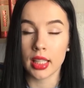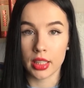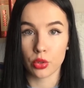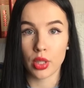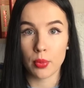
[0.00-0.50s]
и
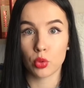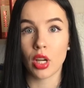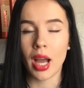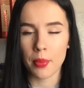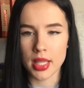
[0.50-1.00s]
которые я
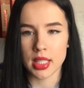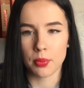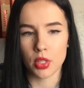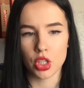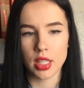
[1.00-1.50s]
буду
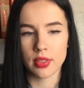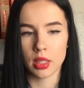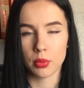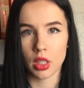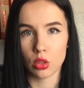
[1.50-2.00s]
обязана прочитать в
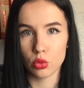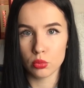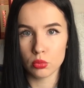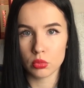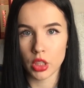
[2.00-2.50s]
этом году.